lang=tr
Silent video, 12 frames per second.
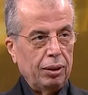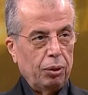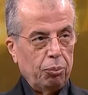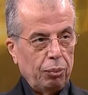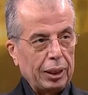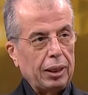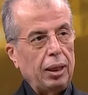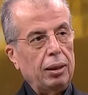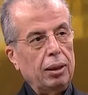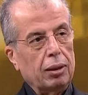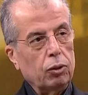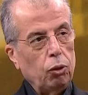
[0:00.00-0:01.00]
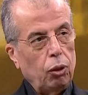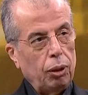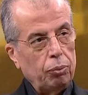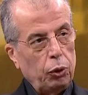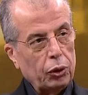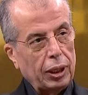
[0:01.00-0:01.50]
Mekke'ye yakın
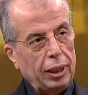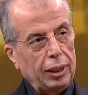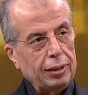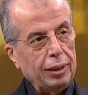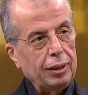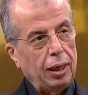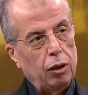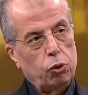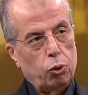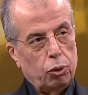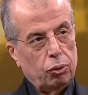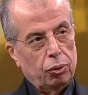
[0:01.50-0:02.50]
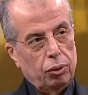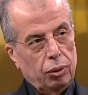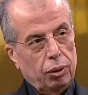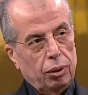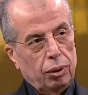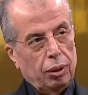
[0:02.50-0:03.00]
olan bölgelerde daha çok
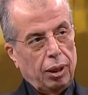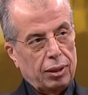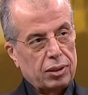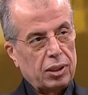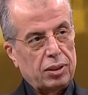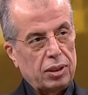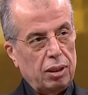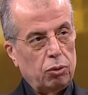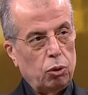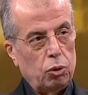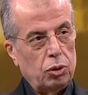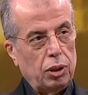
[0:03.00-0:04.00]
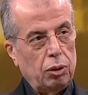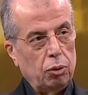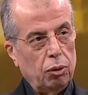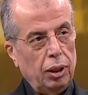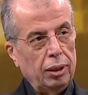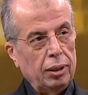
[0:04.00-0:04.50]
hassasiyet
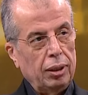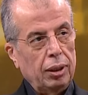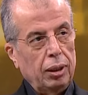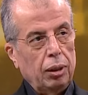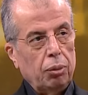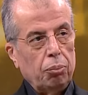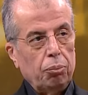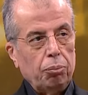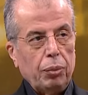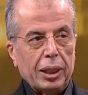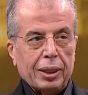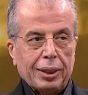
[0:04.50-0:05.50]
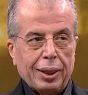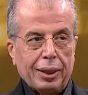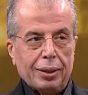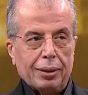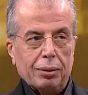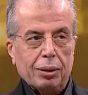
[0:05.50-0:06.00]
gösteriyorlar.
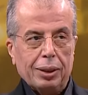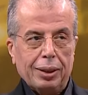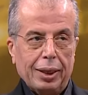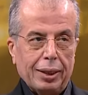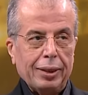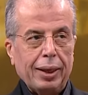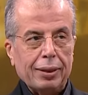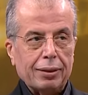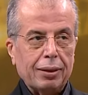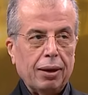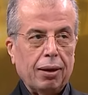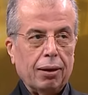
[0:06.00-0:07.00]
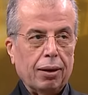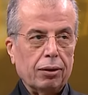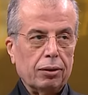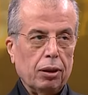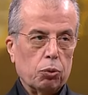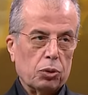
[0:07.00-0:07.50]
Mekkelilerin etki
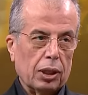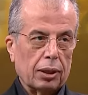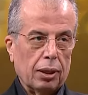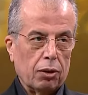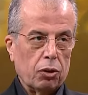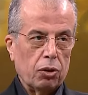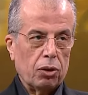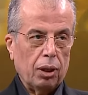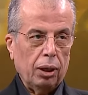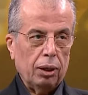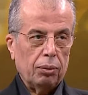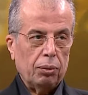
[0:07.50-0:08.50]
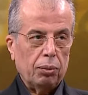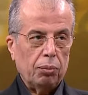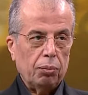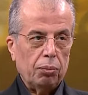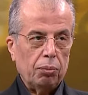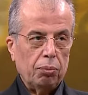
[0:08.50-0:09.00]
alanından uzaklaşınca
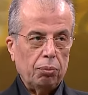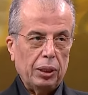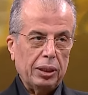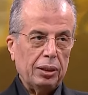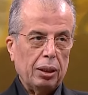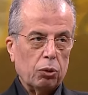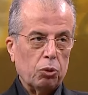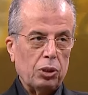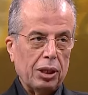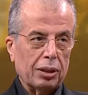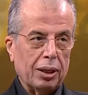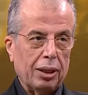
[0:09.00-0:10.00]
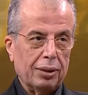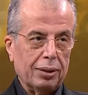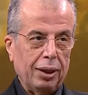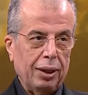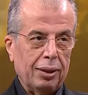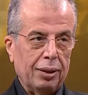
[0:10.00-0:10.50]
Medine
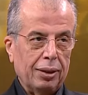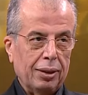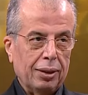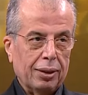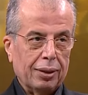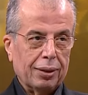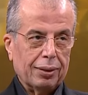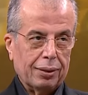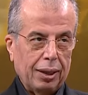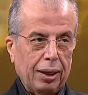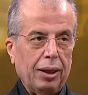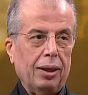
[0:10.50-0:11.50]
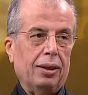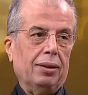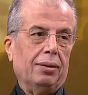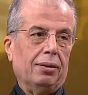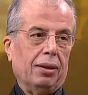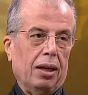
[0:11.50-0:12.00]
güzergahında daha
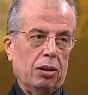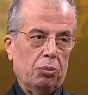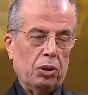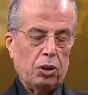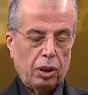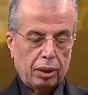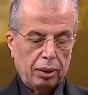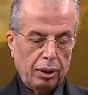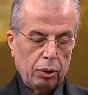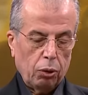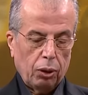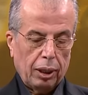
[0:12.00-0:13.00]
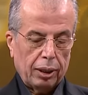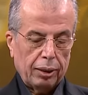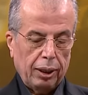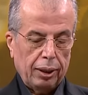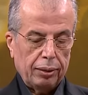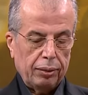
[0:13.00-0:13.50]
rahat bir şekilde
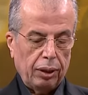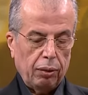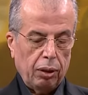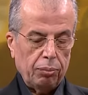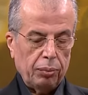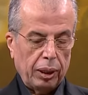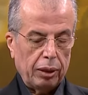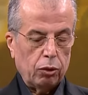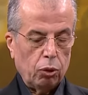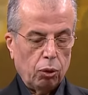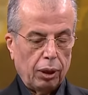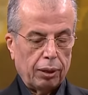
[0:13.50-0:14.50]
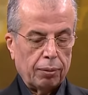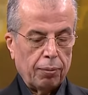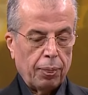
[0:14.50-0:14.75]
yollarına devam ediyorlar.